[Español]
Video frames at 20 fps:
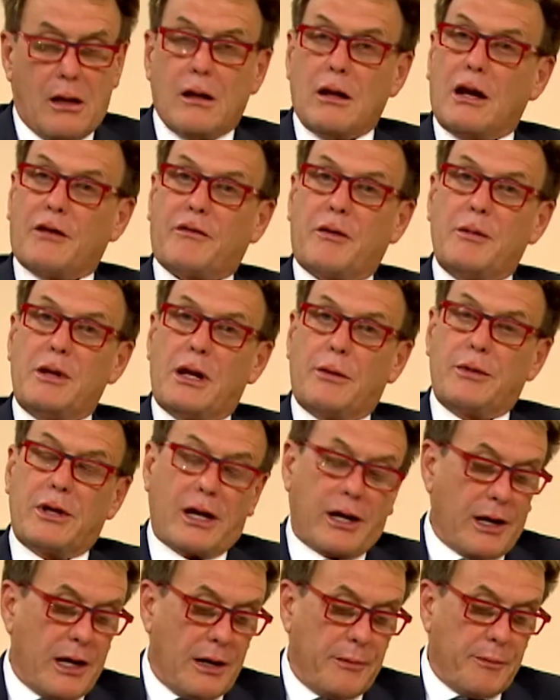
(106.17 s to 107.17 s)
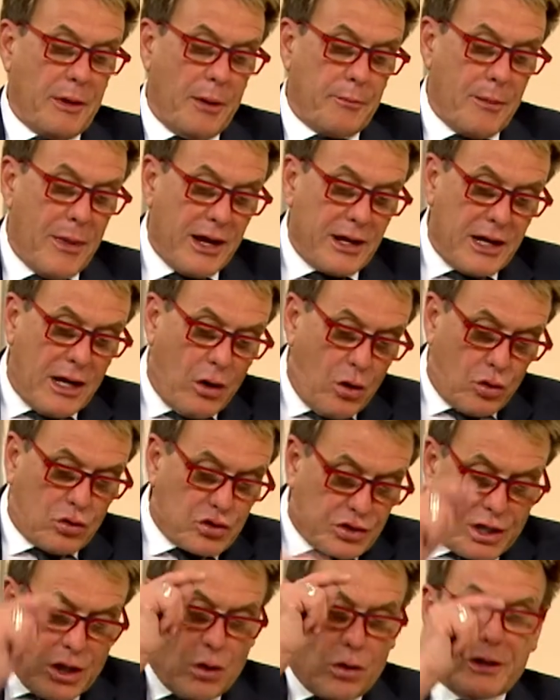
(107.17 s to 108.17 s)
La familia Villagrán. María
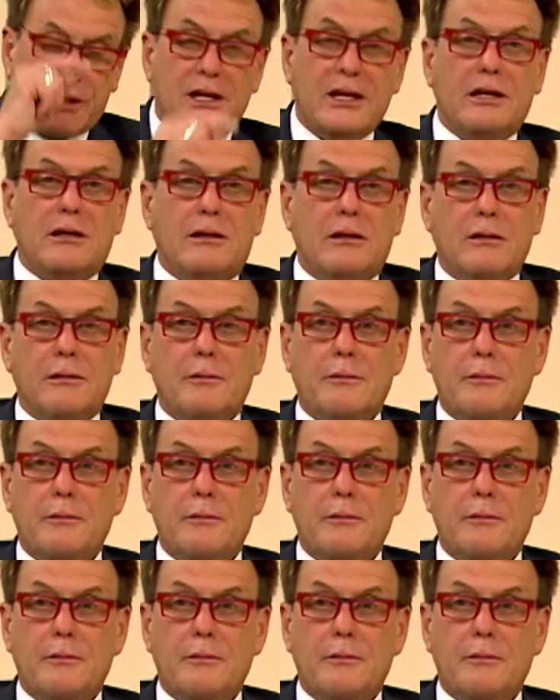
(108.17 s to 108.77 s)
José Holguín.